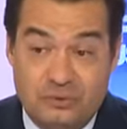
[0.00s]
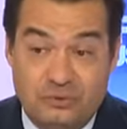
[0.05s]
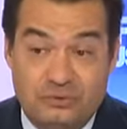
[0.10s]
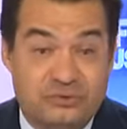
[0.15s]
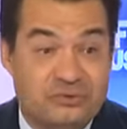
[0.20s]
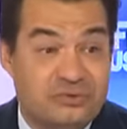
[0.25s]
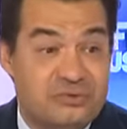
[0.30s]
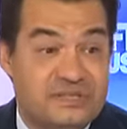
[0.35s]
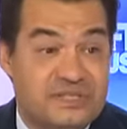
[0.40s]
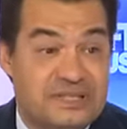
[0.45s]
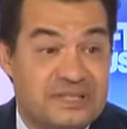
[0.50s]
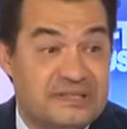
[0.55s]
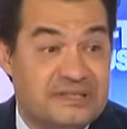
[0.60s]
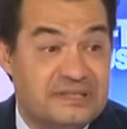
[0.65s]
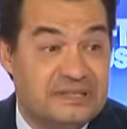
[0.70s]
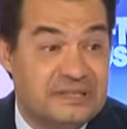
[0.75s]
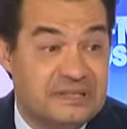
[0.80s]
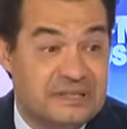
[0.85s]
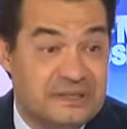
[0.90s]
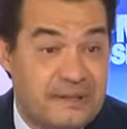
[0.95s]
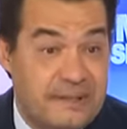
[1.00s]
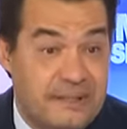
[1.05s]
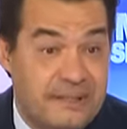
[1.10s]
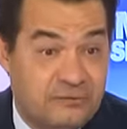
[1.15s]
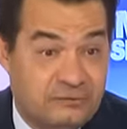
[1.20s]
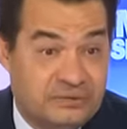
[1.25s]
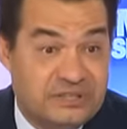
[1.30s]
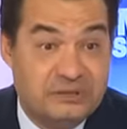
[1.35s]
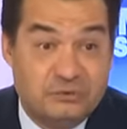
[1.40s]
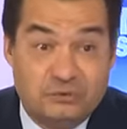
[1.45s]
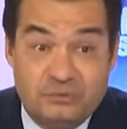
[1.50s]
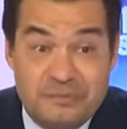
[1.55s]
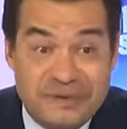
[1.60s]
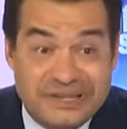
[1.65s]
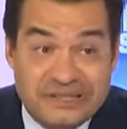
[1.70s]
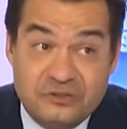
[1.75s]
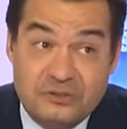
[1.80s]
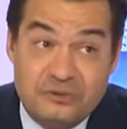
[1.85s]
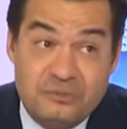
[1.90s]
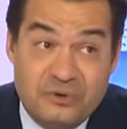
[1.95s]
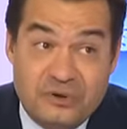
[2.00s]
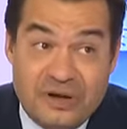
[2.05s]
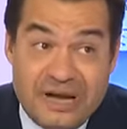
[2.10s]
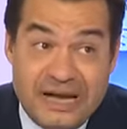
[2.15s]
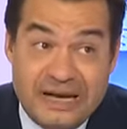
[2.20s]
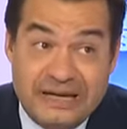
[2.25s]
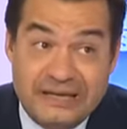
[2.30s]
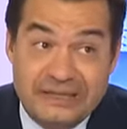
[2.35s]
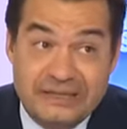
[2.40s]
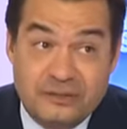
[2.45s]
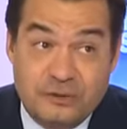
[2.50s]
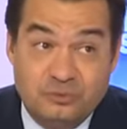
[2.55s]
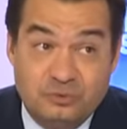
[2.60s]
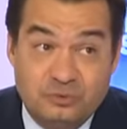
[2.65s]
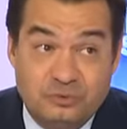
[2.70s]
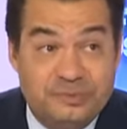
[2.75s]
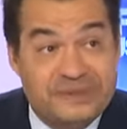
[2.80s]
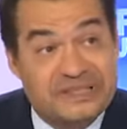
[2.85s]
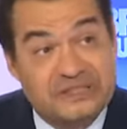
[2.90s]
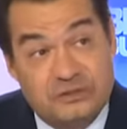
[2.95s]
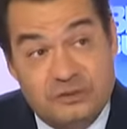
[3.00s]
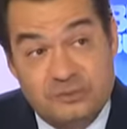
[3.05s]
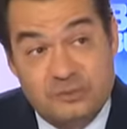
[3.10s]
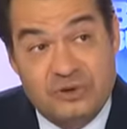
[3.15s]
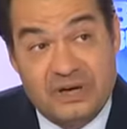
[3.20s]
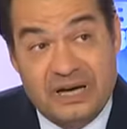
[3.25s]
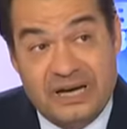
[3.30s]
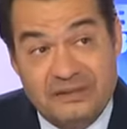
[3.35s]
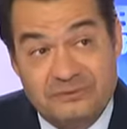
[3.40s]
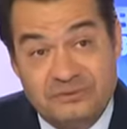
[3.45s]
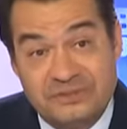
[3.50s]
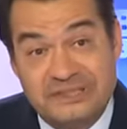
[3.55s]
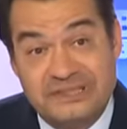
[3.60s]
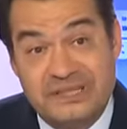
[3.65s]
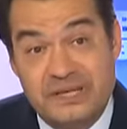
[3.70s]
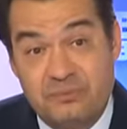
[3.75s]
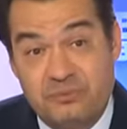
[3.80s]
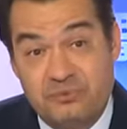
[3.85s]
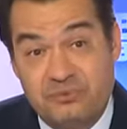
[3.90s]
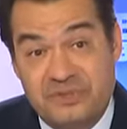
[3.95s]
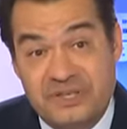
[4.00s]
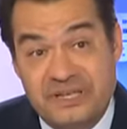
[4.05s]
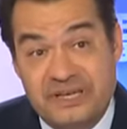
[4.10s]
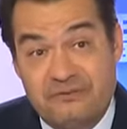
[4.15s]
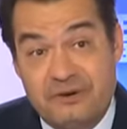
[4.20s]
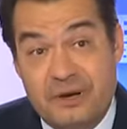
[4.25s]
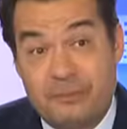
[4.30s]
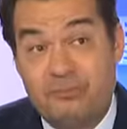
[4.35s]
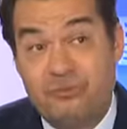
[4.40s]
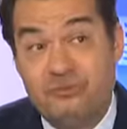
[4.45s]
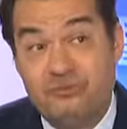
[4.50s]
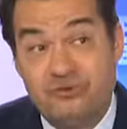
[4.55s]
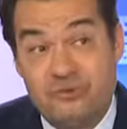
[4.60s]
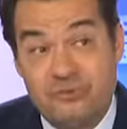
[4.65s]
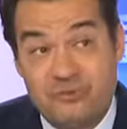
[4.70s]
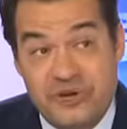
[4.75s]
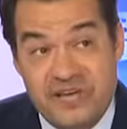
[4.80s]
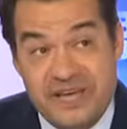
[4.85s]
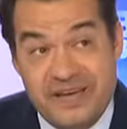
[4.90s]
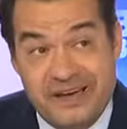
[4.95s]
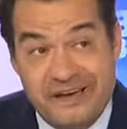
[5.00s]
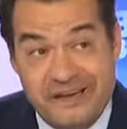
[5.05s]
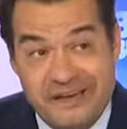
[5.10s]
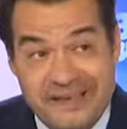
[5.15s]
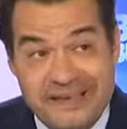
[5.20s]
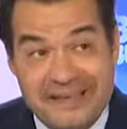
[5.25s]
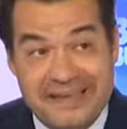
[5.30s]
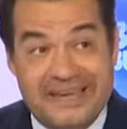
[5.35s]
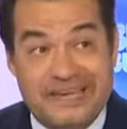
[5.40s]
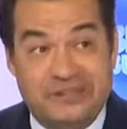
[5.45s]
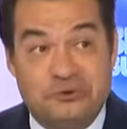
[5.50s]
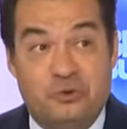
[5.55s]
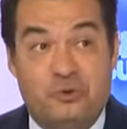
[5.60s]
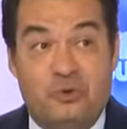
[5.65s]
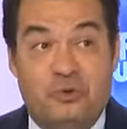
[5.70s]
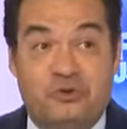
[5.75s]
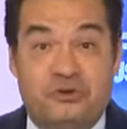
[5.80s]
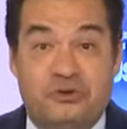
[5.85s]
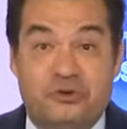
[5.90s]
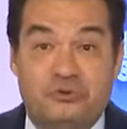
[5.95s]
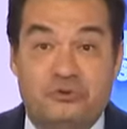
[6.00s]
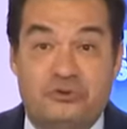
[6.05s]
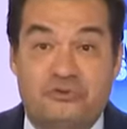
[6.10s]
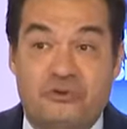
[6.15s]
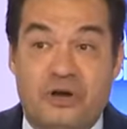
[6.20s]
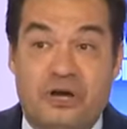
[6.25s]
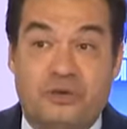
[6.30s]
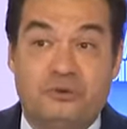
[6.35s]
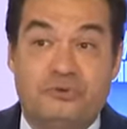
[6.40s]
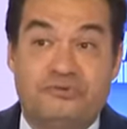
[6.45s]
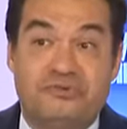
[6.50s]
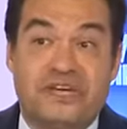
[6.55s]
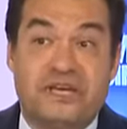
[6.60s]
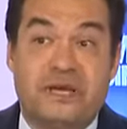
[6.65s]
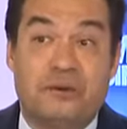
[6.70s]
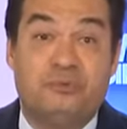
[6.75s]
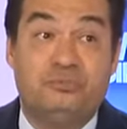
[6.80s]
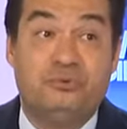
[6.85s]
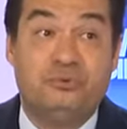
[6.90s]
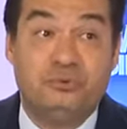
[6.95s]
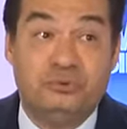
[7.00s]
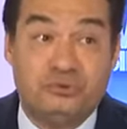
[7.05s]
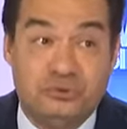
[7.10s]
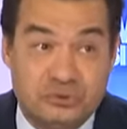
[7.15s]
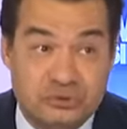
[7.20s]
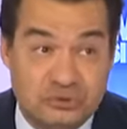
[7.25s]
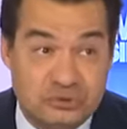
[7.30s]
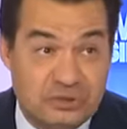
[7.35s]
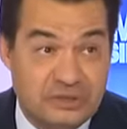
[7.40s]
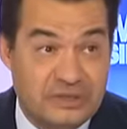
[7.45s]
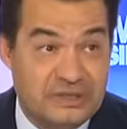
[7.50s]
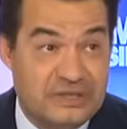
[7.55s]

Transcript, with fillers: une société, vous êtes une personne morale, et comme toute personne morale, vous êtes réputé avoir plus de moyens, et donc devoir en offrir plus